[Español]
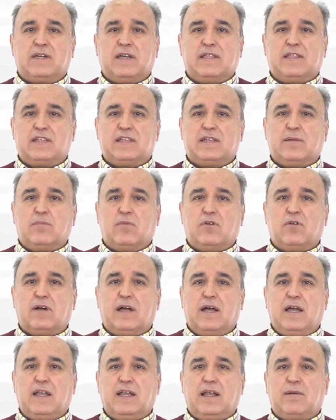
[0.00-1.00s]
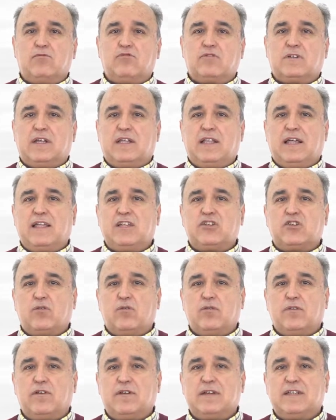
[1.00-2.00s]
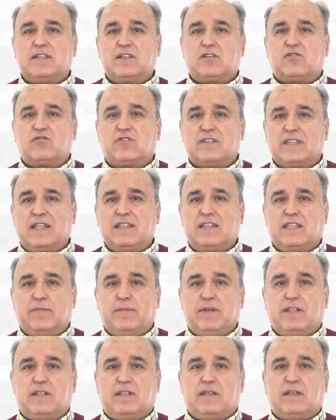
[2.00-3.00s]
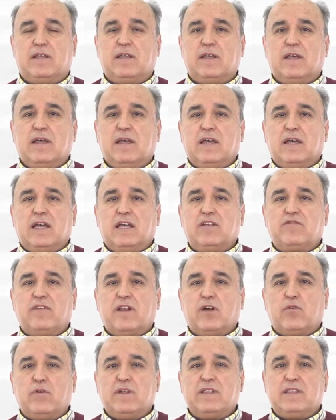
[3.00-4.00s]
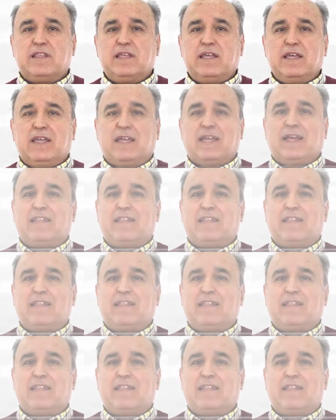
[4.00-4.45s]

que desemboca en la búsqueda de soluciones constantemente. Es frecuente que